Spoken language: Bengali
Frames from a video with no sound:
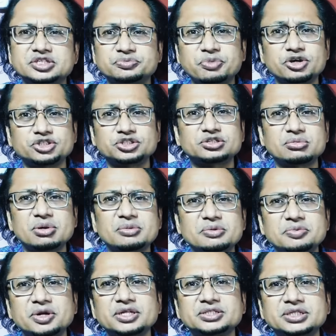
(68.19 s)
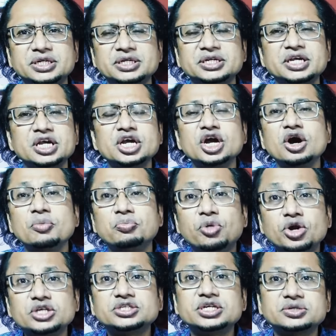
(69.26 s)
স্পষ্টভাবে বলেছিলেন
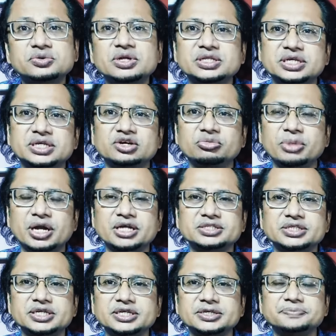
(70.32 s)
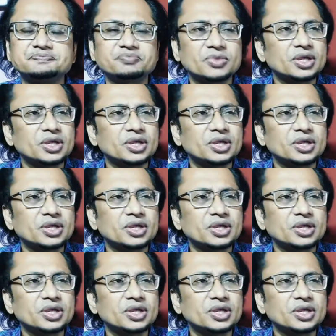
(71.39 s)
পুলিশের গুলিতে কেউ মারা যায়নি